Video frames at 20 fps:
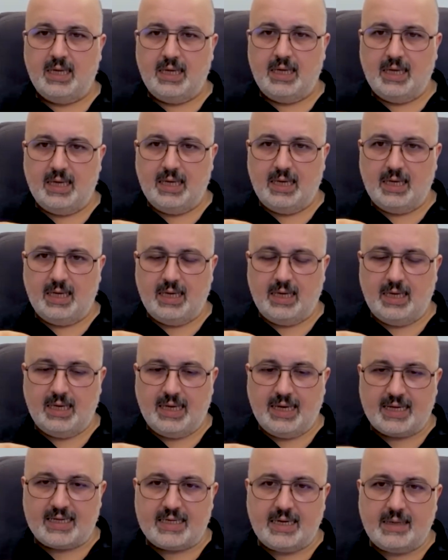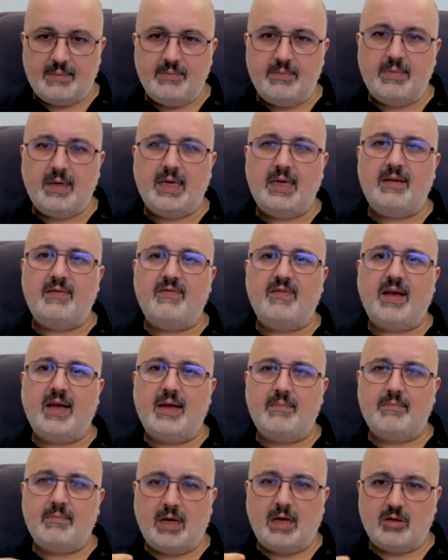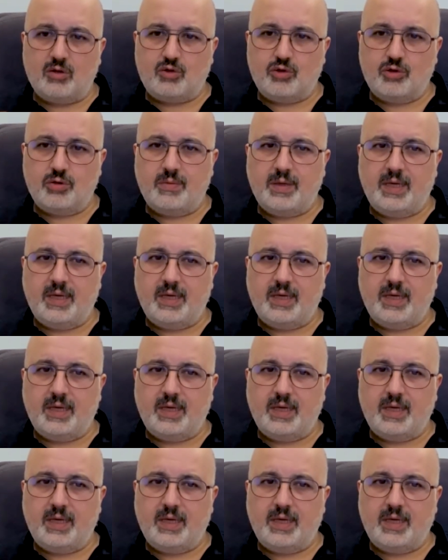Ee, Ekrem Bey'in ve Mansur